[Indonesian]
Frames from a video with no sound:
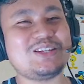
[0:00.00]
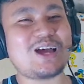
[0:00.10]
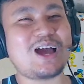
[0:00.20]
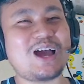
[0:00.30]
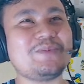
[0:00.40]

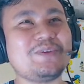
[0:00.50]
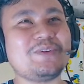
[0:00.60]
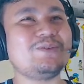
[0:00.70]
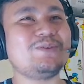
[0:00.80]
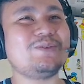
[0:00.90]
ngapik
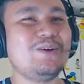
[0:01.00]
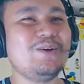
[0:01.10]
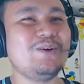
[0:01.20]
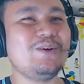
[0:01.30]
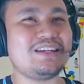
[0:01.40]
ngono
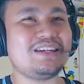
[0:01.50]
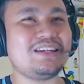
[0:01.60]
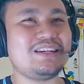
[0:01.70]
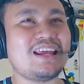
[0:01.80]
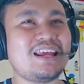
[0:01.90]
ben
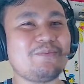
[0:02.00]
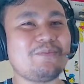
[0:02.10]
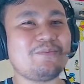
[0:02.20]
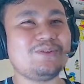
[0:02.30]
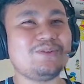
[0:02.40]
ini ngapik
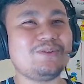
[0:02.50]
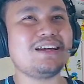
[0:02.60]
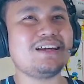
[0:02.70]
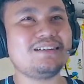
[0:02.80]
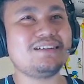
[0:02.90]
ngono yo ya kan
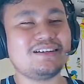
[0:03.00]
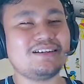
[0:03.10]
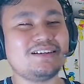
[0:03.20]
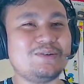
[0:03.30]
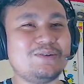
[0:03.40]

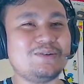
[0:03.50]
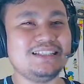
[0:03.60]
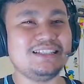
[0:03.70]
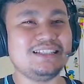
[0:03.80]
yo i